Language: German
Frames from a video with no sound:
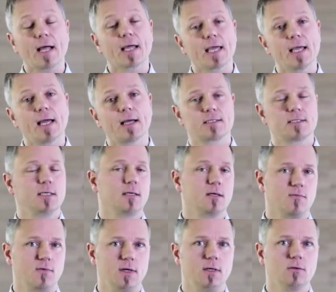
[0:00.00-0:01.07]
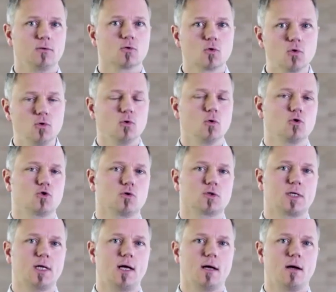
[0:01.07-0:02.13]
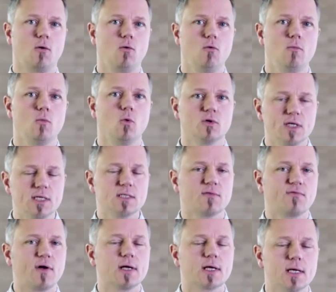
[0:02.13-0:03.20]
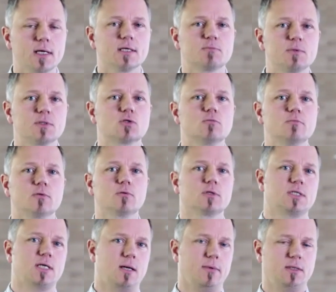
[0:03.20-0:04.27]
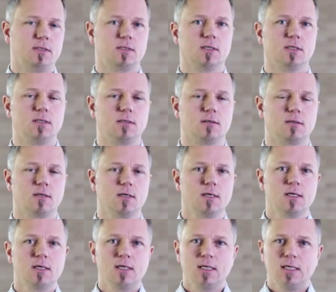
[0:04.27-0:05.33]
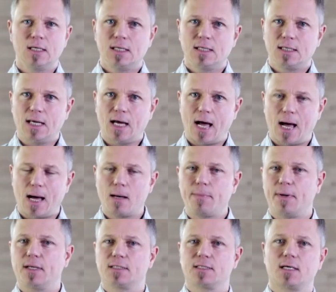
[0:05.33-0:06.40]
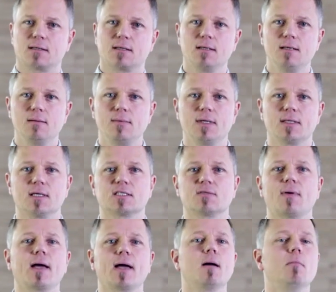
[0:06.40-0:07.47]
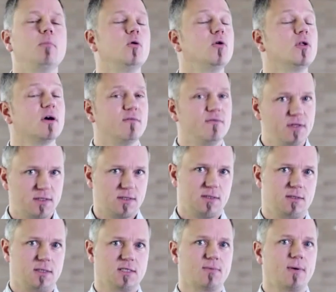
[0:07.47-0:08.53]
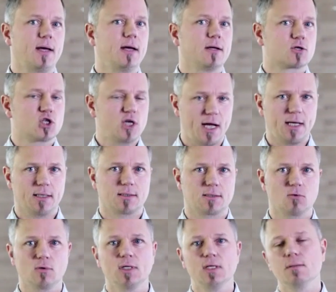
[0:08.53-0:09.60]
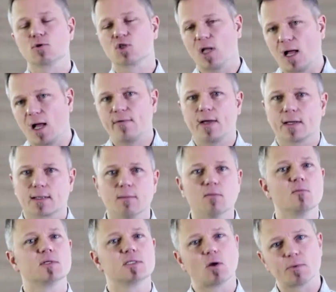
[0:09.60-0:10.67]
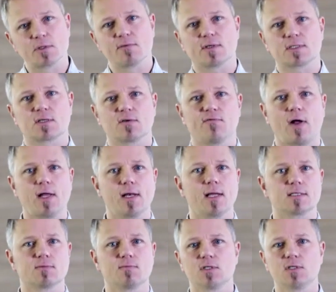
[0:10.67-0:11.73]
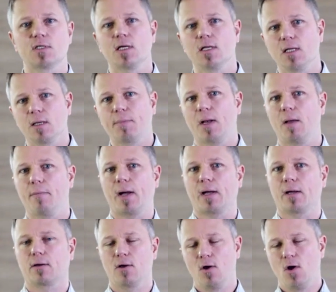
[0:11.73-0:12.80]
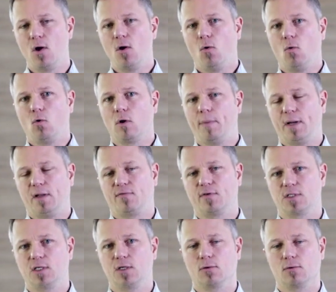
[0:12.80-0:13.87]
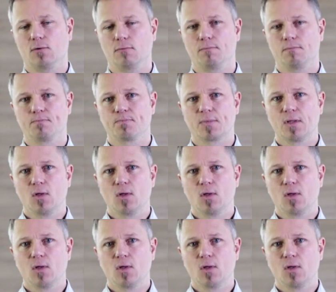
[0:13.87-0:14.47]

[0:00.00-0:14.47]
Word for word: Dagegen hat er sich gewehrt, Kündigungsschutzklage erhoben und dieser Fall ging es bis zum Bundesarbeitsgericht. Der Arbeiter sagte nämlich, das war ja ein blöder Witz, das war ja ein Scherz. Und hier im Stahlwerk, da muss man sich auch ein bisschen was gefallen lassen. Wir sind ja hier nicht bei einer Bank oder bei einer Versicherung.